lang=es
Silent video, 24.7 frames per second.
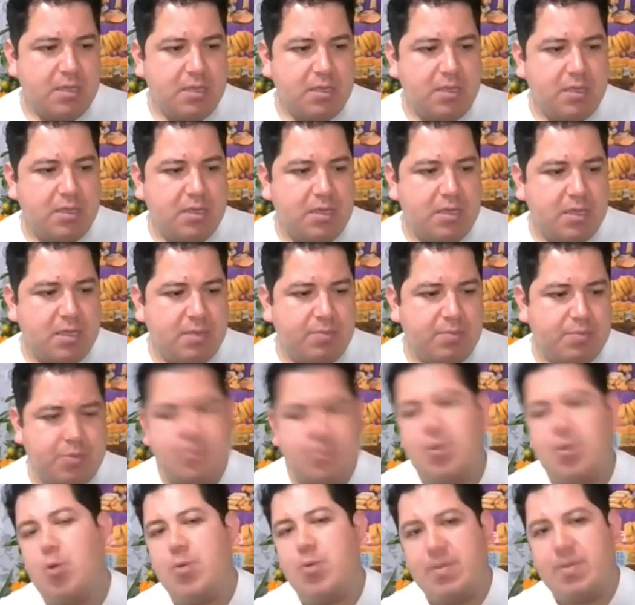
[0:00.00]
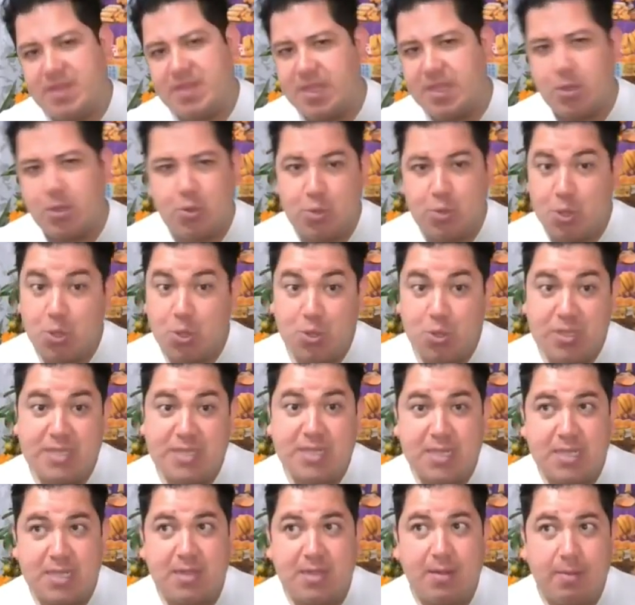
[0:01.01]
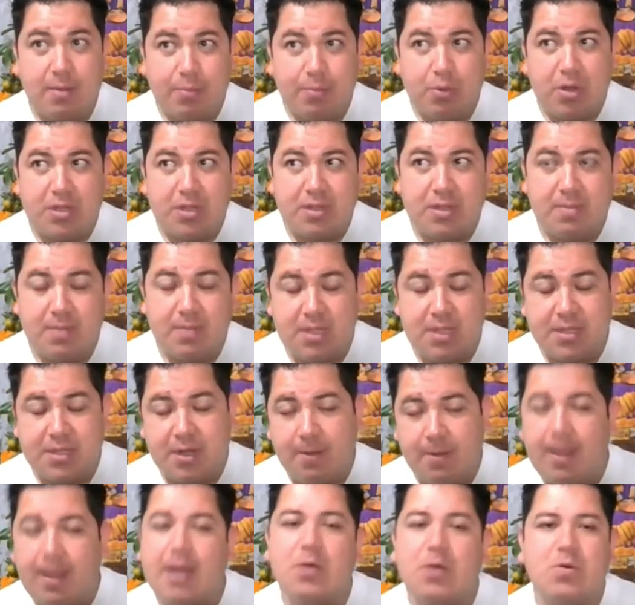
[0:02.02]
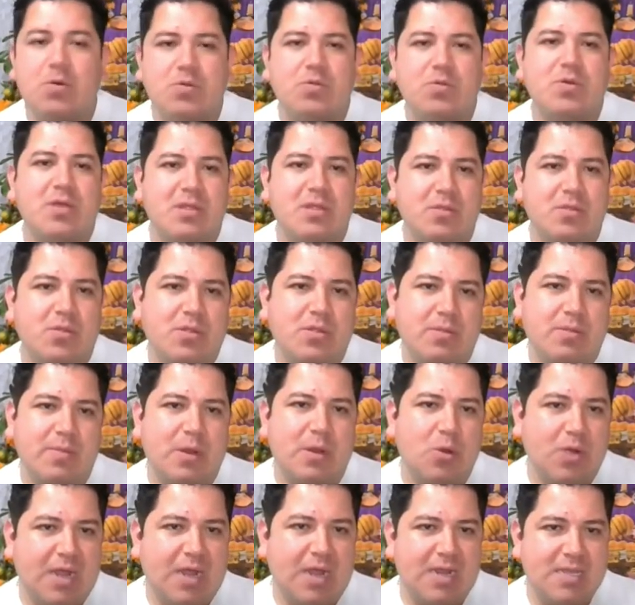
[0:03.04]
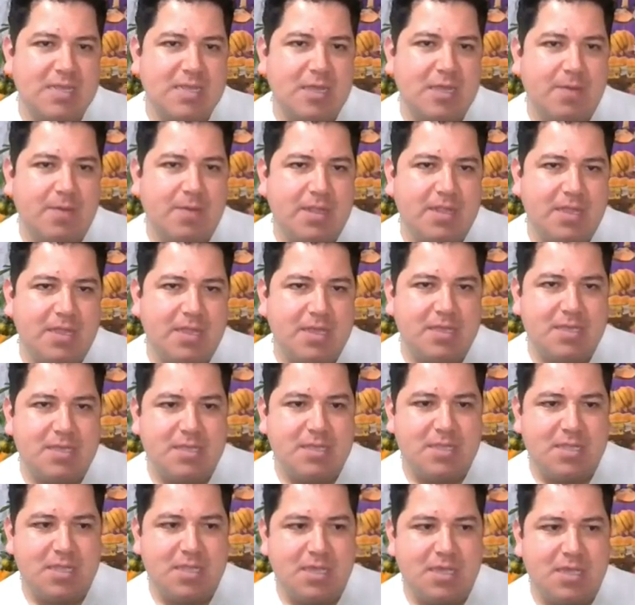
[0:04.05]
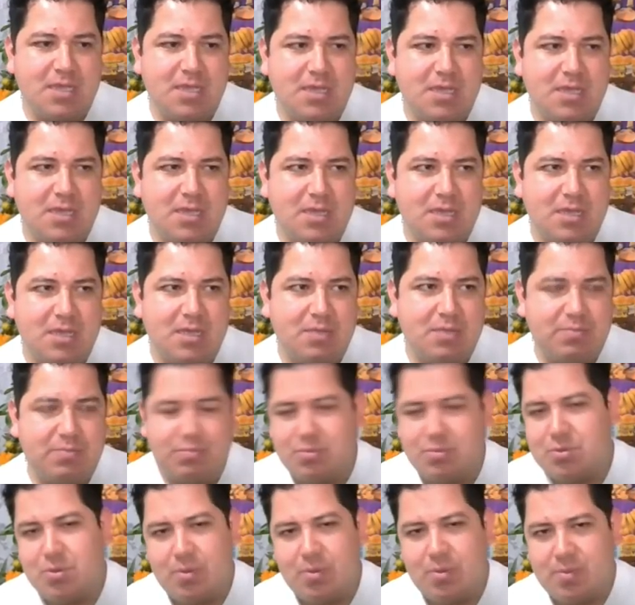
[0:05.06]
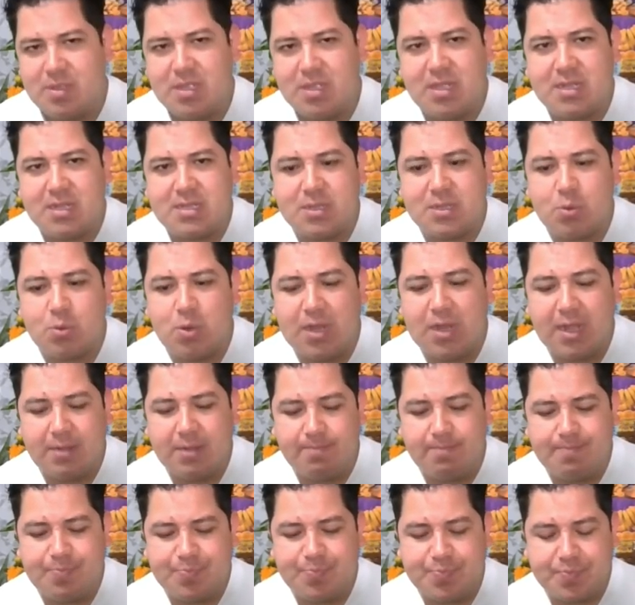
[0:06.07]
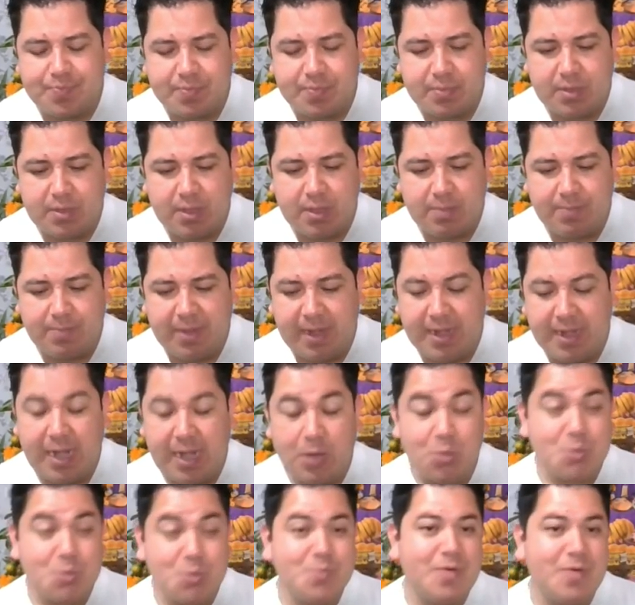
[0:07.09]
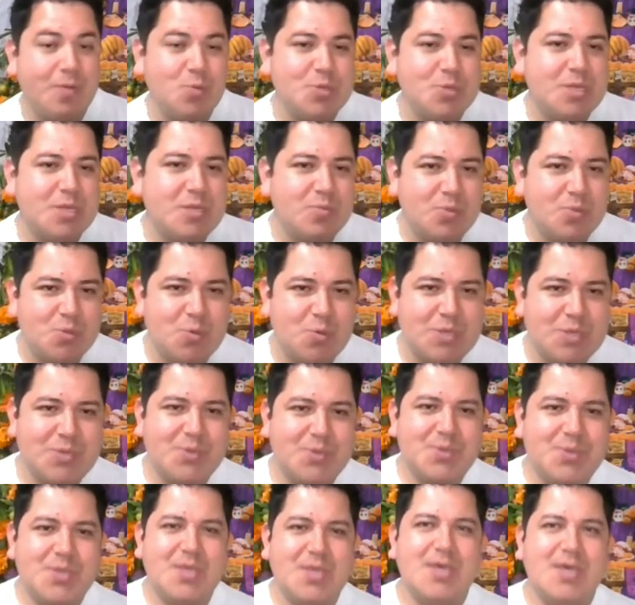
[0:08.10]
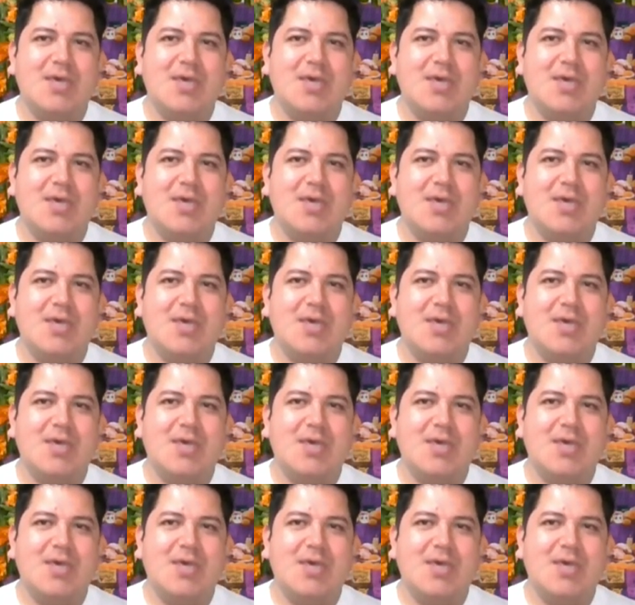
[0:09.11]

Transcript: Eh, pues obviamente yo, lo necesitaba por el tema del trabajo, ¿no? Que es donde me localizaban, este, eh, pues obviamente en el celular, para ir a los famosísimos huesos.